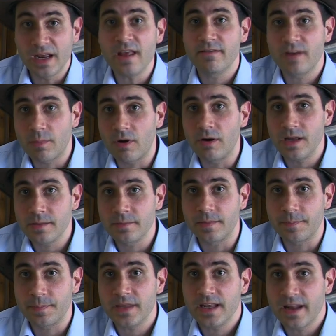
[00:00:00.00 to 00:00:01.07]
Mais il avait un problème,
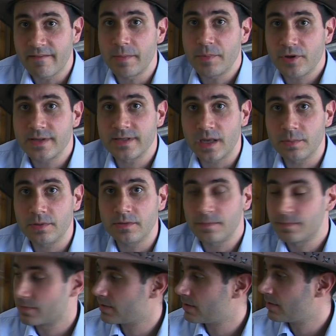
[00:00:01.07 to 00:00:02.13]
il avait peur des serpents.
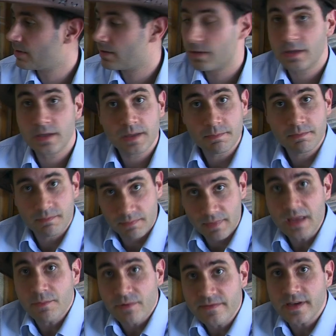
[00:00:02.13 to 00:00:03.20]

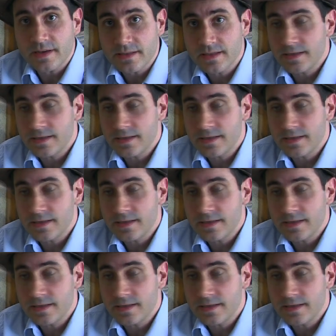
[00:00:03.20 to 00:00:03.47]
Mais il peut venir